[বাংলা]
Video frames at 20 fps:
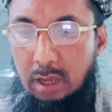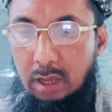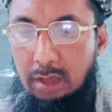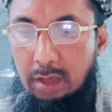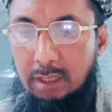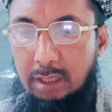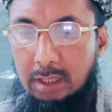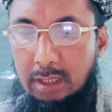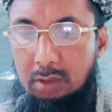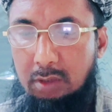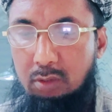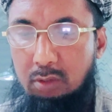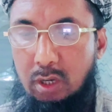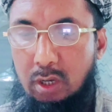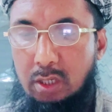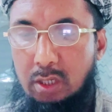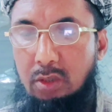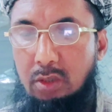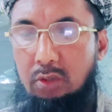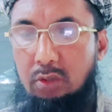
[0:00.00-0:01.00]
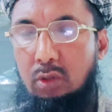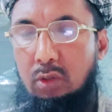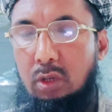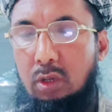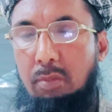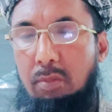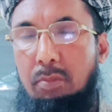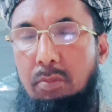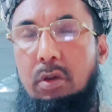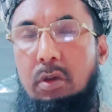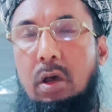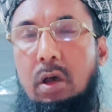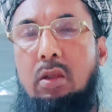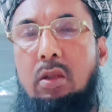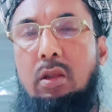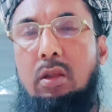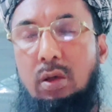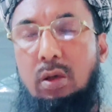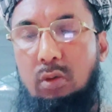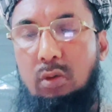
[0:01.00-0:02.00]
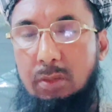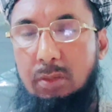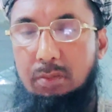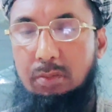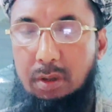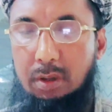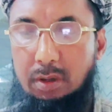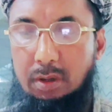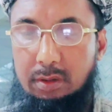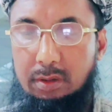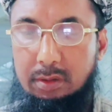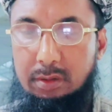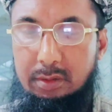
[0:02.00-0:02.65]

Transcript: কাজ আদায় করার নিয়ত করলাম আল্লাহ আকবর